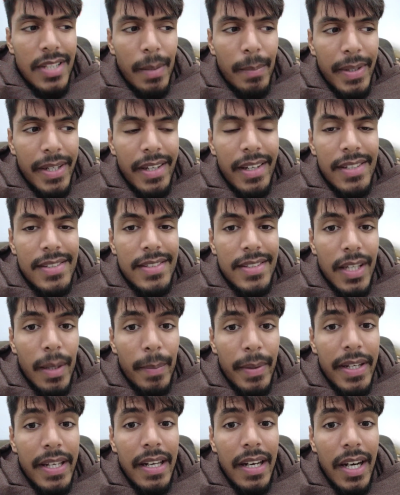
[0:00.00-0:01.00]
सबके सब
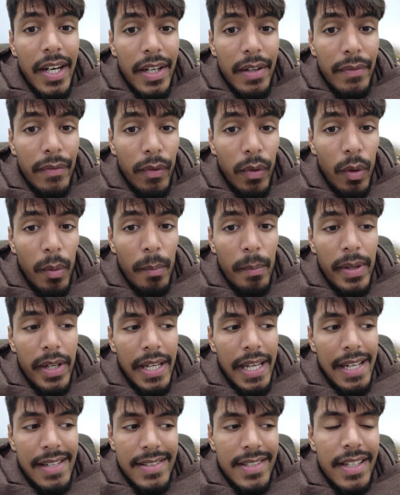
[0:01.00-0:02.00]
खिलाड़ी फॉर्म में
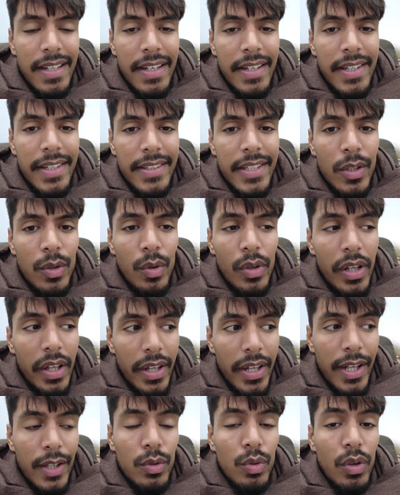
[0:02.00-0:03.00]
ऐसा नहीं कि कोई
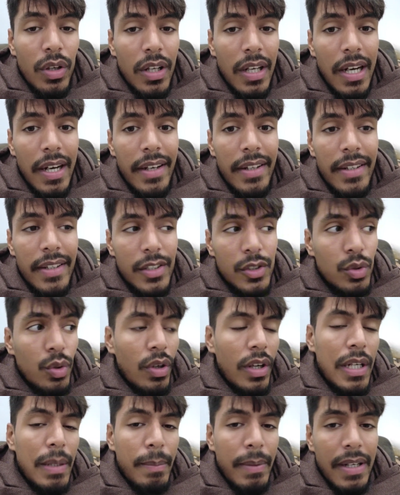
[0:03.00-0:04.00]
एक दो खिलाड़ी हैं जो
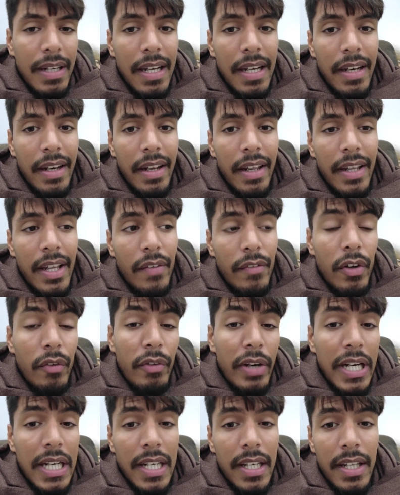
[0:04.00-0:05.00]
रन बना रहे हैं या फिर
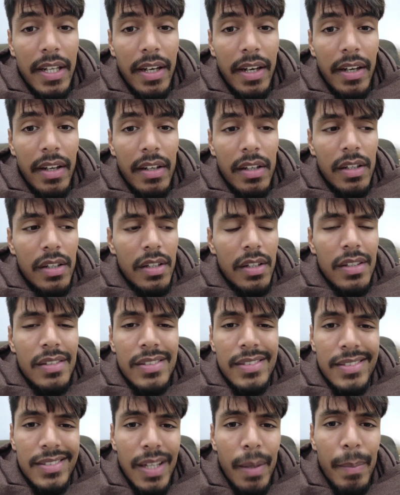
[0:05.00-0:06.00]
विकेट ले रहे हैं
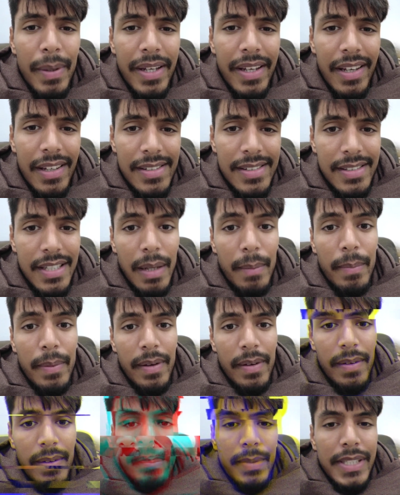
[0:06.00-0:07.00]
सब के सब
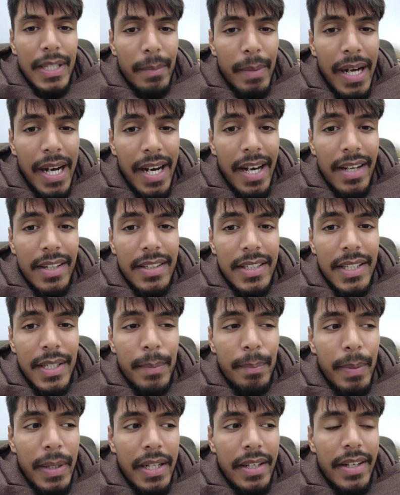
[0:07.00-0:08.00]
मतलब
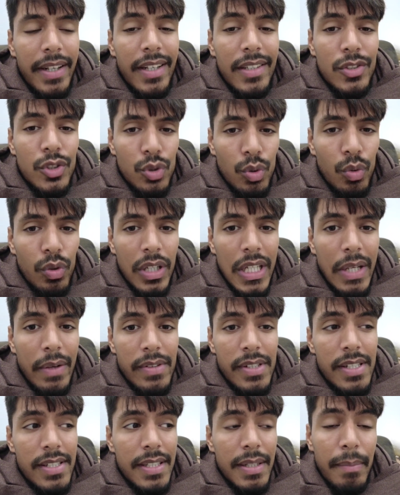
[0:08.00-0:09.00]
हार्दिक पांड्या चोट की
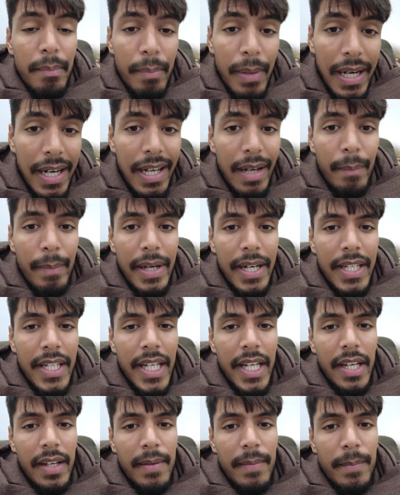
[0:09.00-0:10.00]
वजह से बाहर बैठा
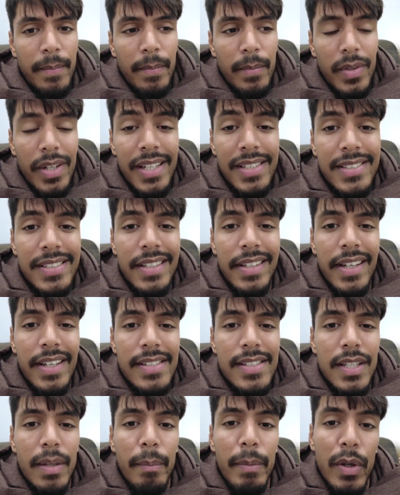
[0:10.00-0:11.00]
है इसलिए
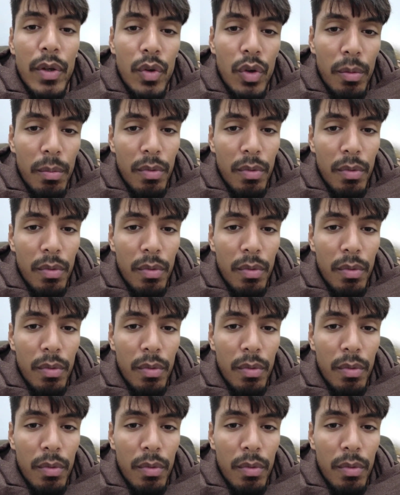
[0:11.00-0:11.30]
समी को